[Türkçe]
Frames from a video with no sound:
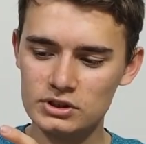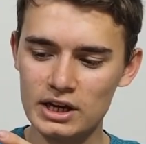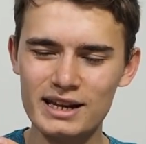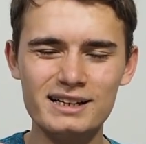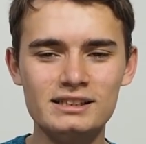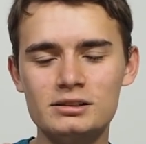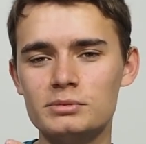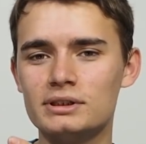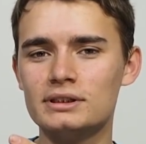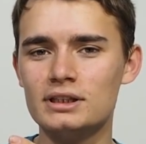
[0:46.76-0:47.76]
çene
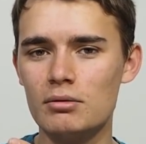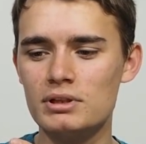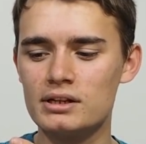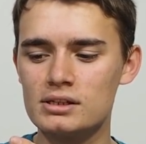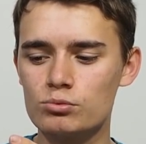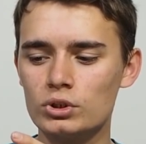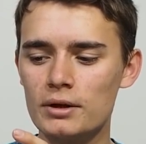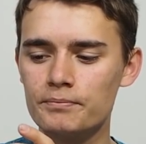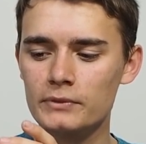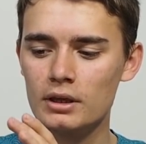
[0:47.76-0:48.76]
kısmı diyebiliriz
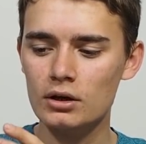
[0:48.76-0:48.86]
buna.